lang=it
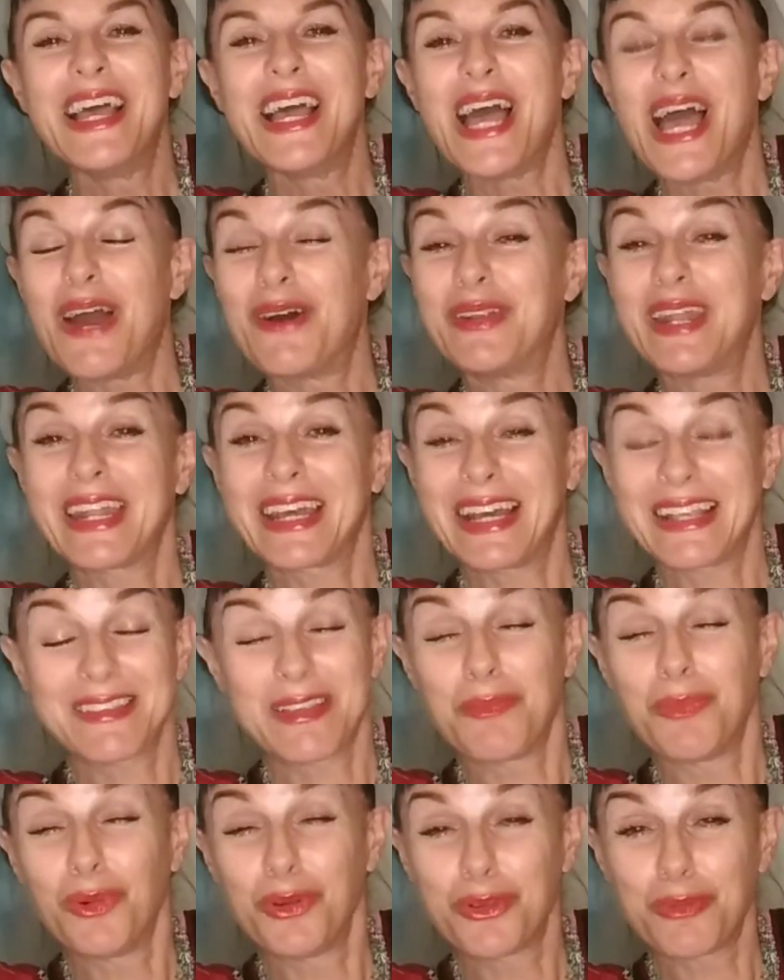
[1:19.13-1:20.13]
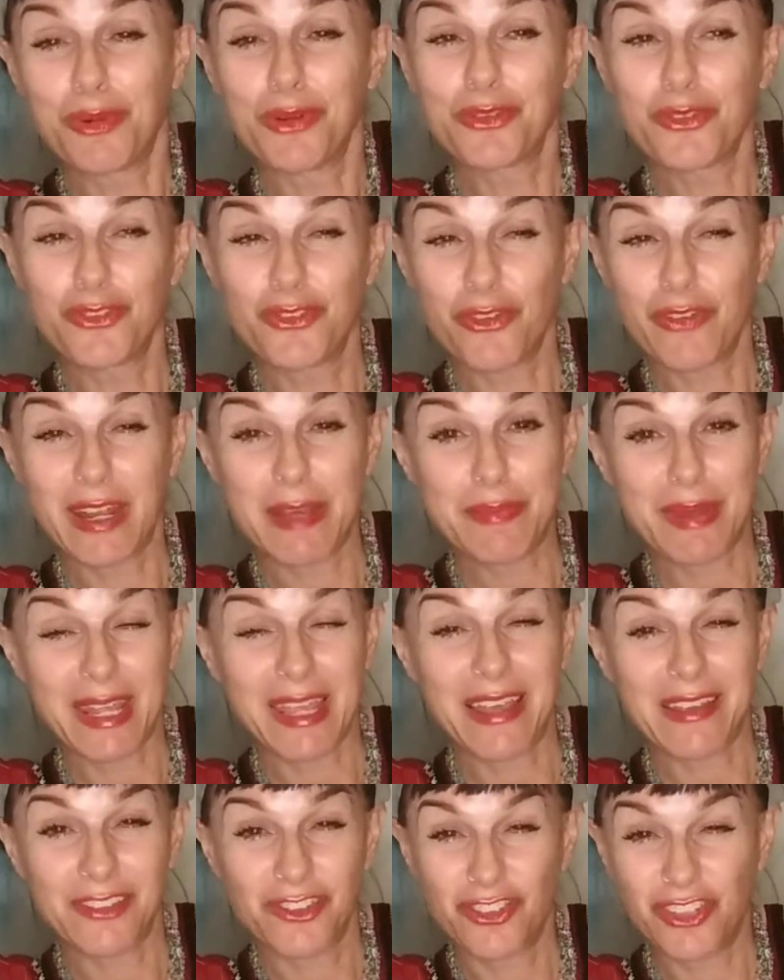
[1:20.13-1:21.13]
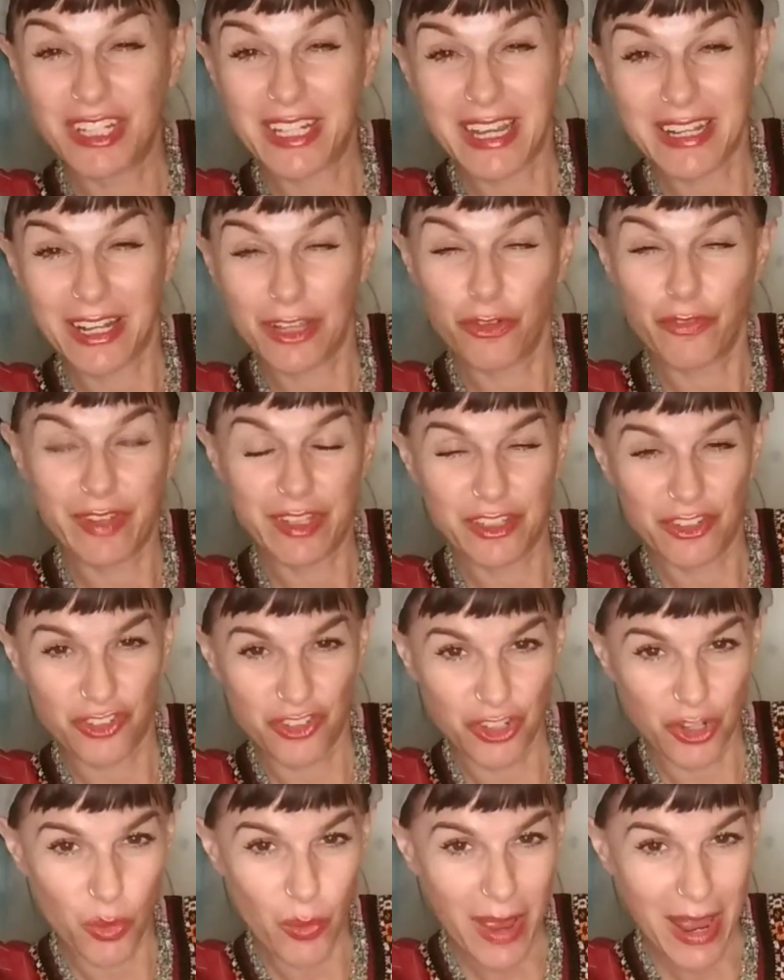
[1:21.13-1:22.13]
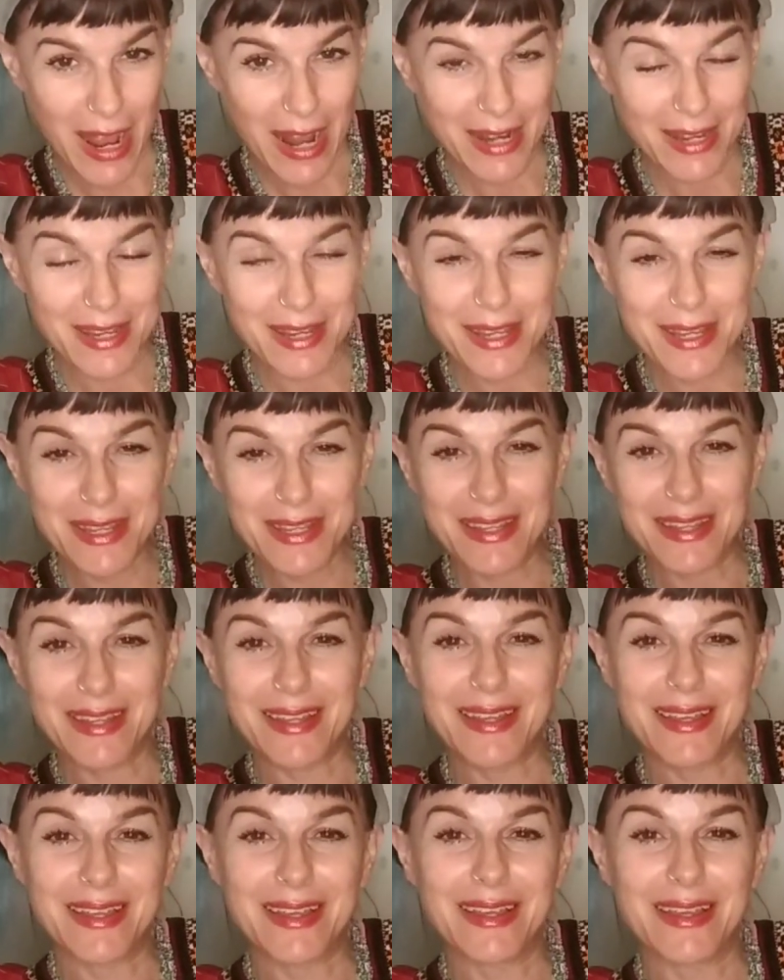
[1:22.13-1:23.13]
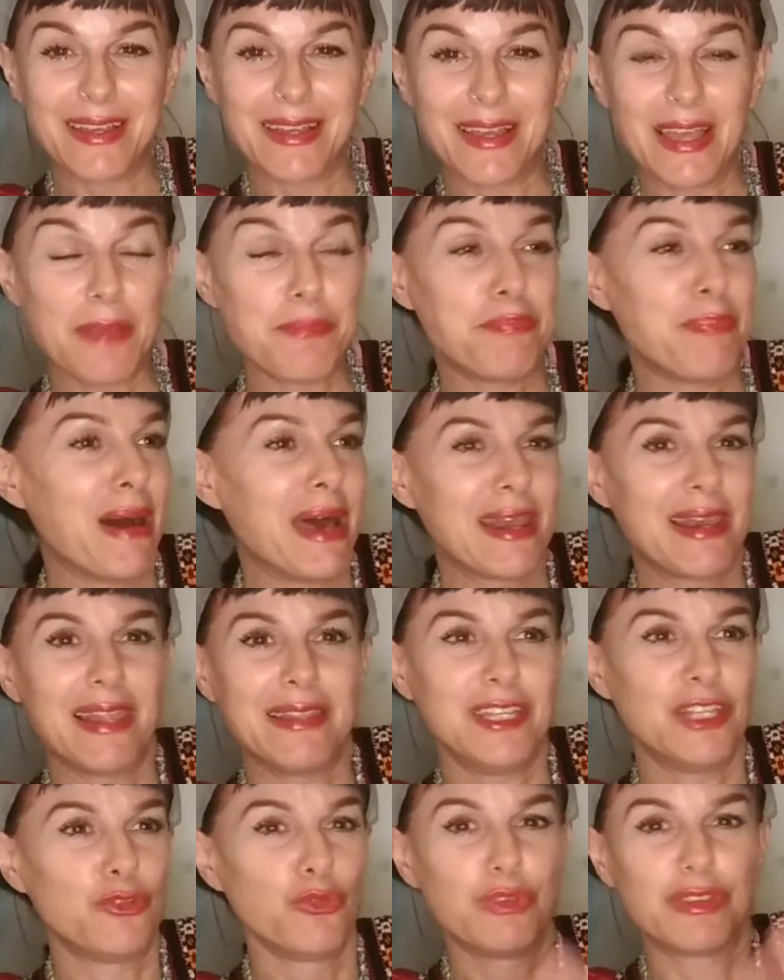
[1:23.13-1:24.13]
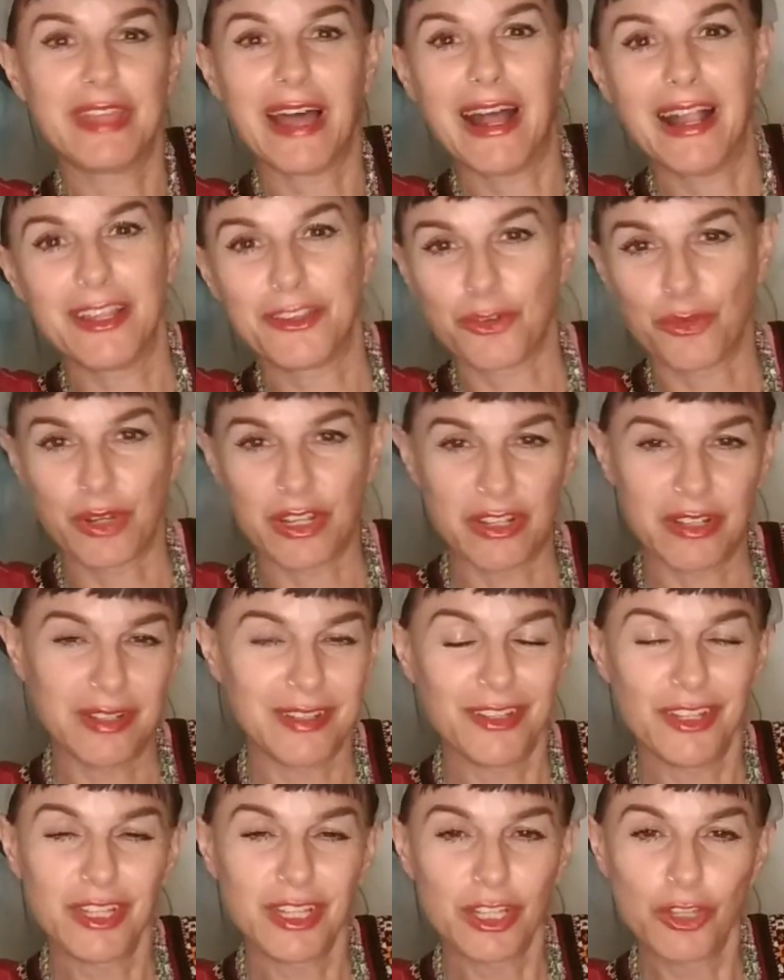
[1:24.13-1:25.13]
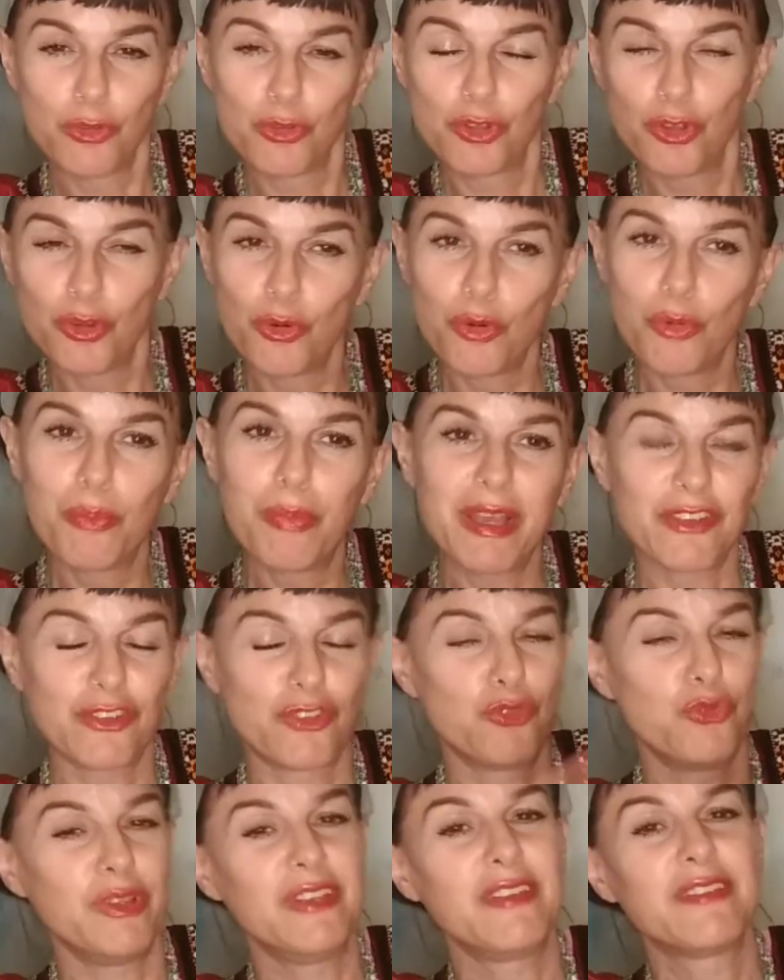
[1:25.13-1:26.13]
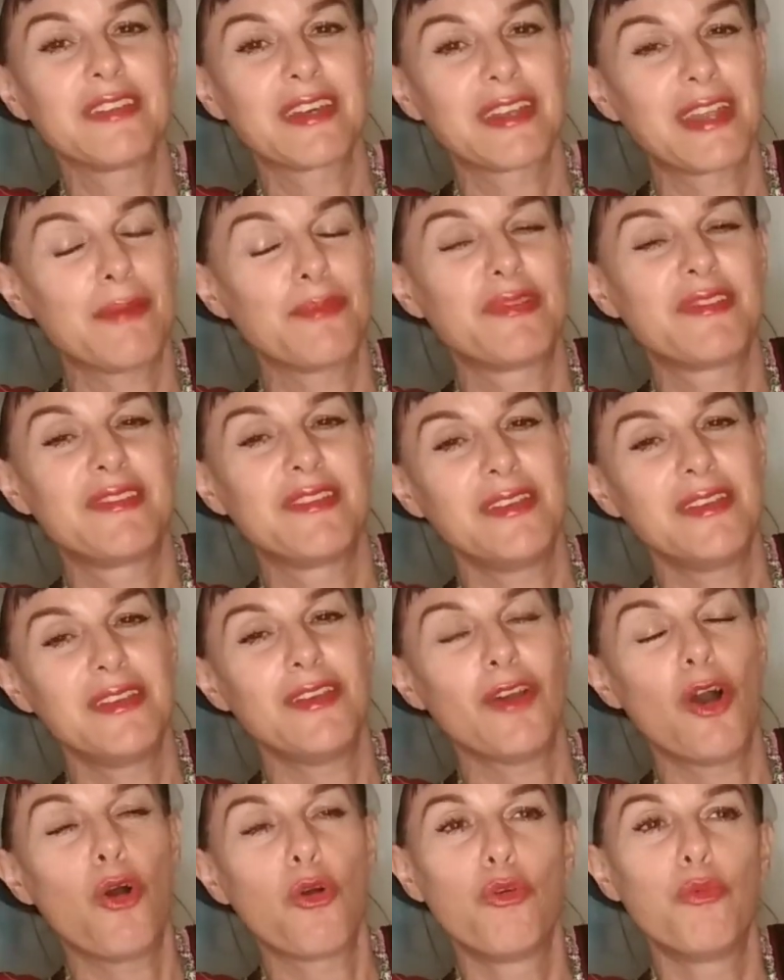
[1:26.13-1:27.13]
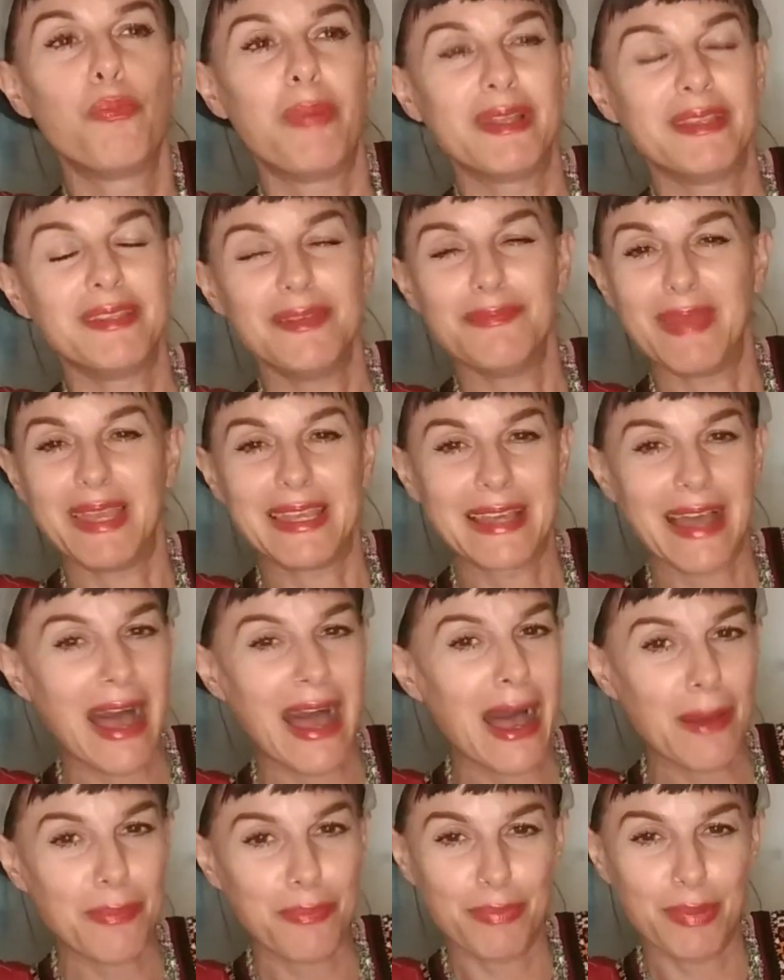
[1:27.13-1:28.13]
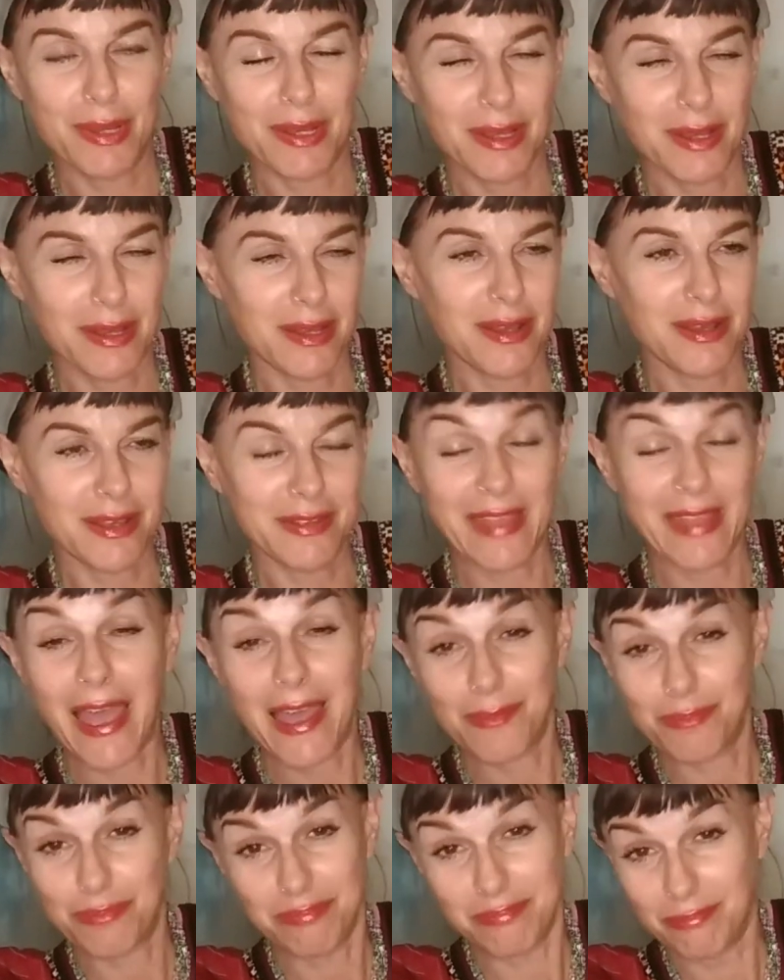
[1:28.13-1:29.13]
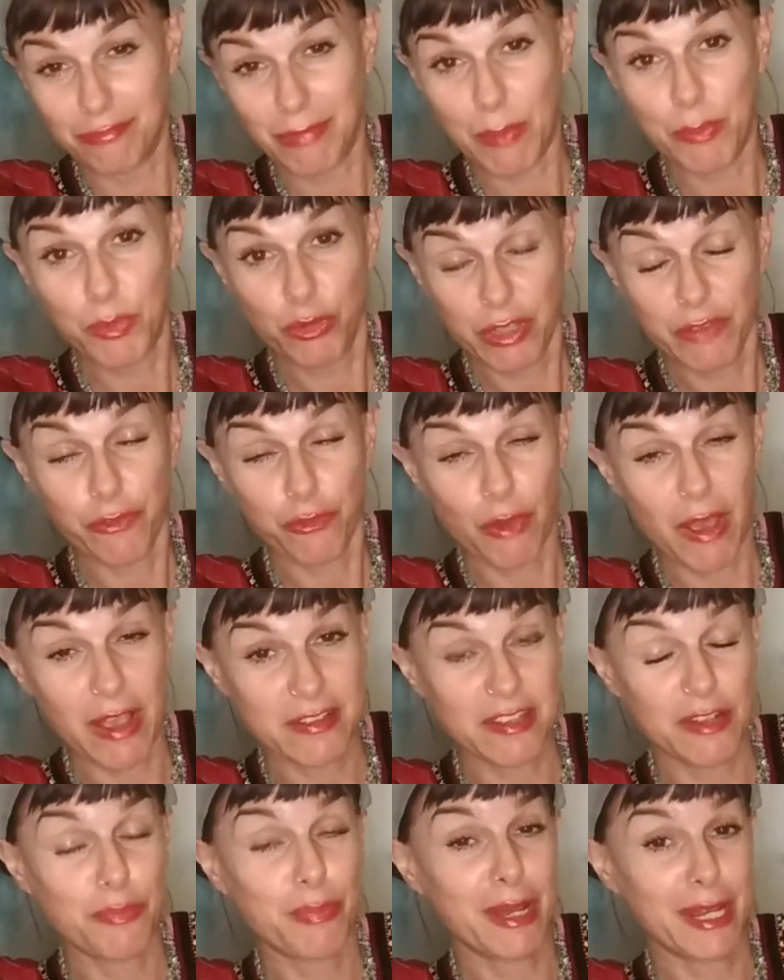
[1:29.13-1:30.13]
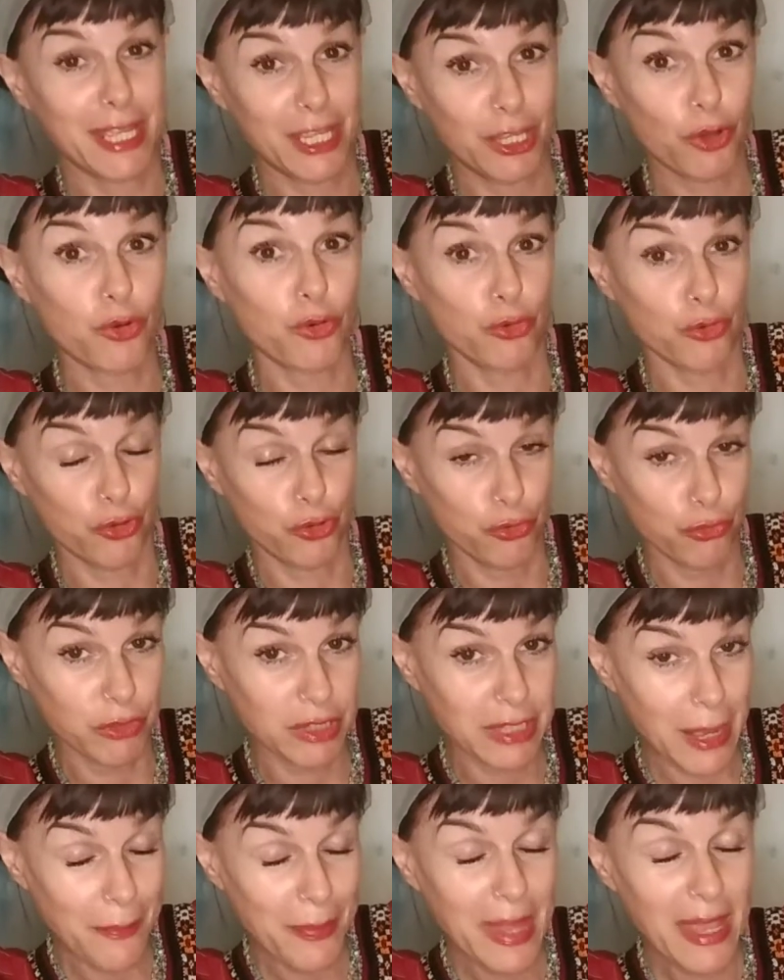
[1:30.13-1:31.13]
è una ragazza molto molto giovane perché ha circa credo 25 anni eh, e parla di tutt'altro, in YouTube e su Instagram si occupa di make up eh, ed è una beauty influencer parecchio conosciuta.